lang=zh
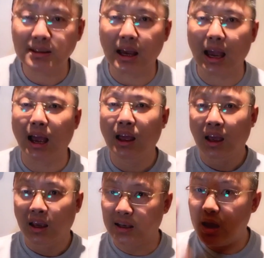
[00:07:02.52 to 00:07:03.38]
字
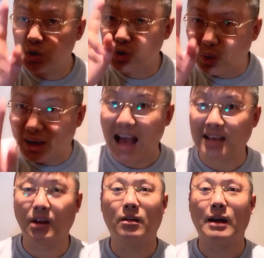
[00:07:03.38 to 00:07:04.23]
也有就俩
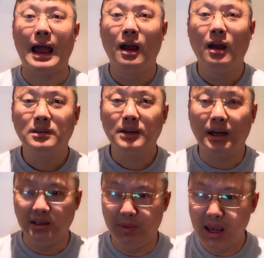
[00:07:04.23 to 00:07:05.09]
字儿的，是吧？
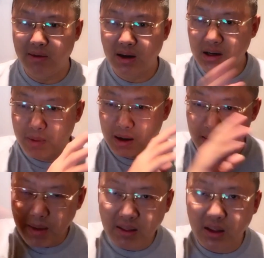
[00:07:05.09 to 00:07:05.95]
你别以为日本人
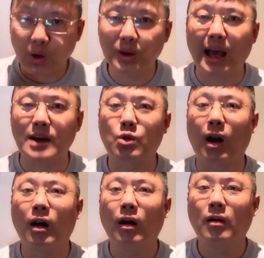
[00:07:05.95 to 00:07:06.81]
名字都一大串
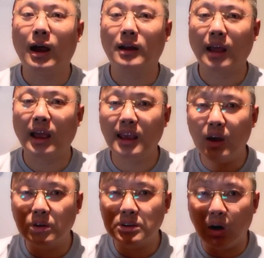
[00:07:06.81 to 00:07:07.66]
儿，是吧？他也
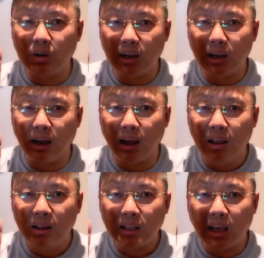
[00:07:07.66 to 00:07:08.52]
有叫这个，
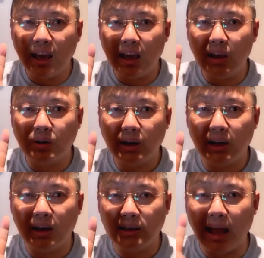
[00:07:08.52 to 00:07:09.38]
他也有这
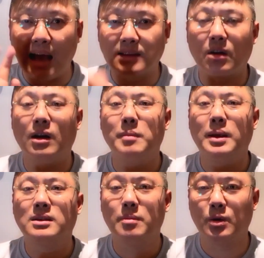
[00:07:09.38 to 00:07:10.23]
个俩字儿的
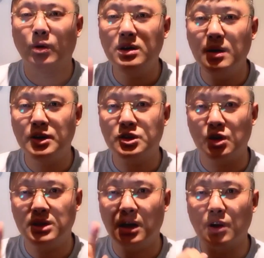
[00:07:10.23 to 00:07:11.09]
名字，比如说日本首
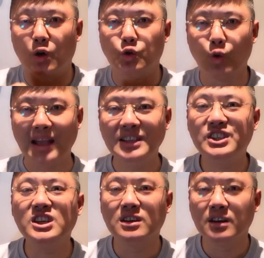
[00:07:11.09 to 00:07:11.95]
相叫元
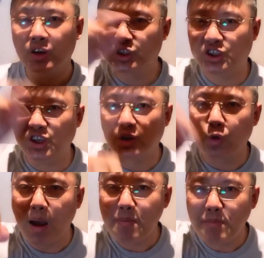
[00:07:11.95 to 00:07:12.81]
敬，姓
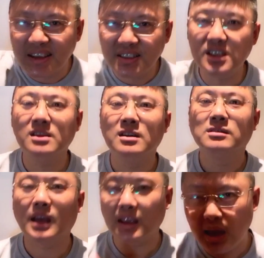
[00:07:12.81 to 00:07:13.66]
元名敬，
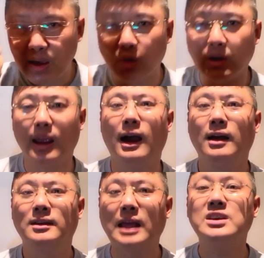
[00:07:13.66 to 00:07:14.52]
他也有这个
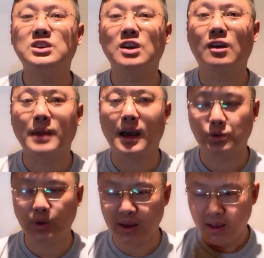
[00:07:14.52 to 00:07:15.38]
单姓啊。
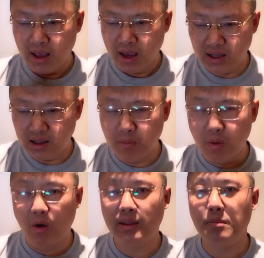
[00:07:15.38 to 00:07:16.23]
所以伊藤
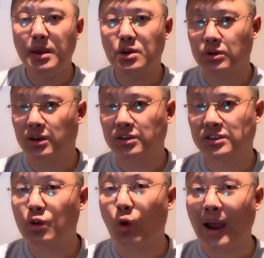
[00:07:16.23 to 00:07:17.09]
博文的秘书叫
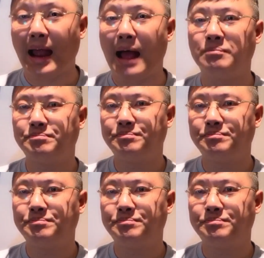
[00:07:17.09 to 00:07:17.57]
森怀南。